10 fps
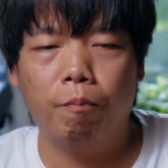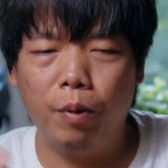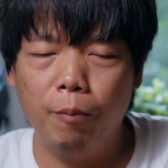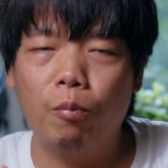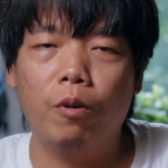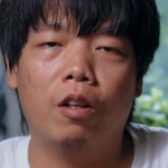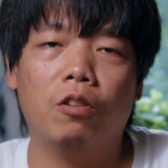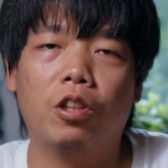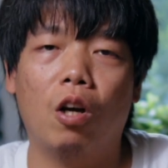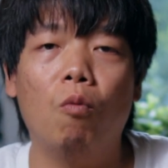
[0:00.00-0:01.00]
并不
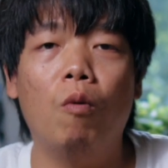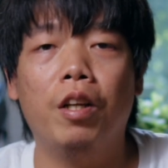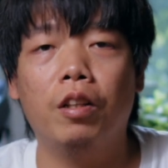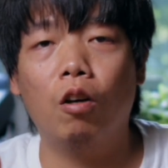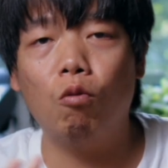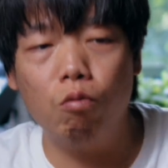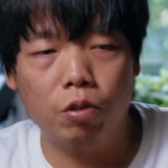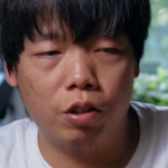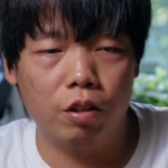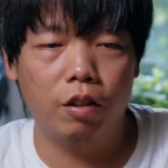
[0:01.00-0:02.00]
能成为一个故
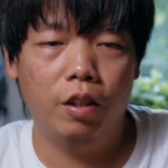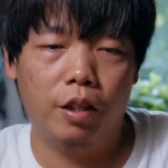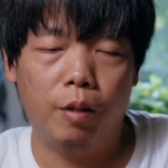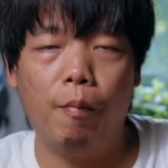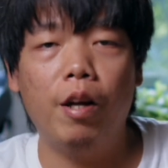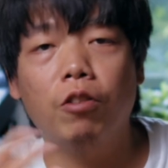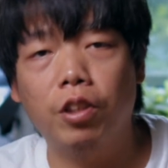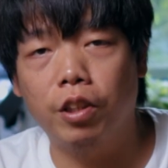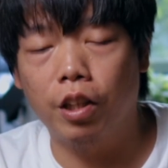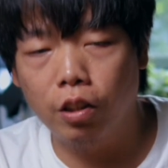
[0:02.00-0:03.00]
事，没有
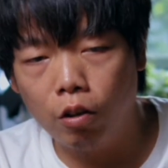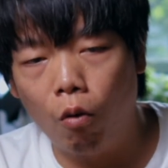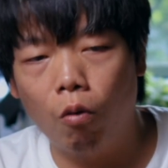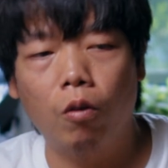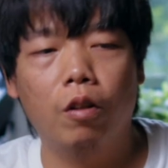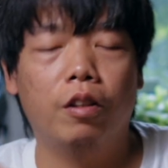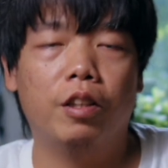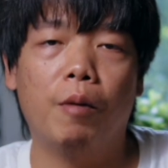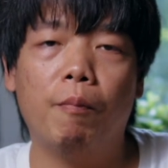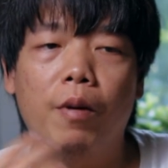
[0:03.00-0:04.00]
节奏，也